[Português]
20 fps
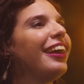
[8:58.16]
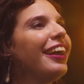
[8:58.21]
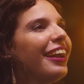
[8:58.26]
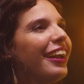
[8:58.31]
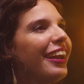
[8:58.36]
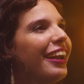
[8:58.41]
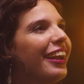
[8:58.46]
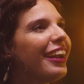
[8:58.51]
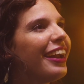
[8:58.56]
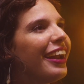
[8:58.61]

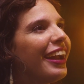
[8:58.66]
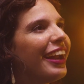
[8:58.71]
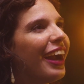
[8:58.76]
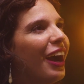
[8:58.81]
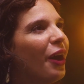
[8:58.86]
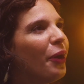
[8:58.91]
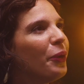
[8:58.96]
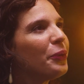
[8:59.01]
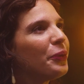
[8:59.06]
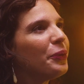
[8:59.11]
É, é
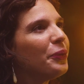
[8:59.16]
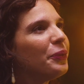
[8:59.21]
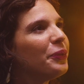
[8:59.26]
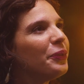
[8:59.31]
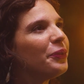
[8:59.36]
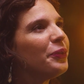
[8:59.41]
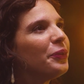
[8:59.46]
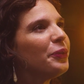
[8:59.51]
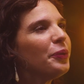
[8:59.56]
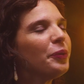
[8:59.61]

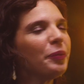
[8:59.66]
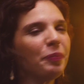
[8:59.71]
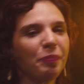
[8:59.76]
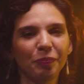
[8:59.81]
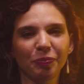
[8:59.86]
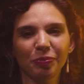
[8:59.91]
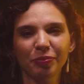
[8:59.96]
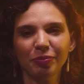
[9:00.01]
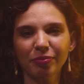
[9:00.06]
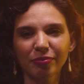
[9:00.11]
algo
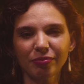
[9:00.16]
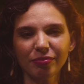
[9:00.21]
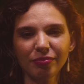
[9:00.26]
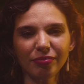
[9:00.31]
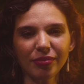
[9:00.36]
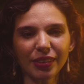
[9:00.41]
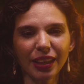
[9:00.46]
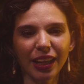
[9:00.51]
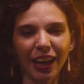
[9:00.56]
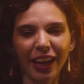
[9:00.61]

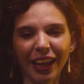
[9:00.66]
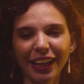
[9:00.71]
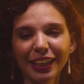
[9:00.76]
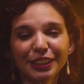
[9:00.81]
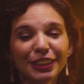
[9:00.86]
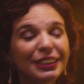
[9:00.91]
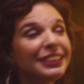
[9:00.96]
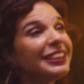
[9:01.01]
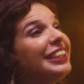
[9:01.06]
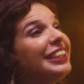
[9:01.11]
de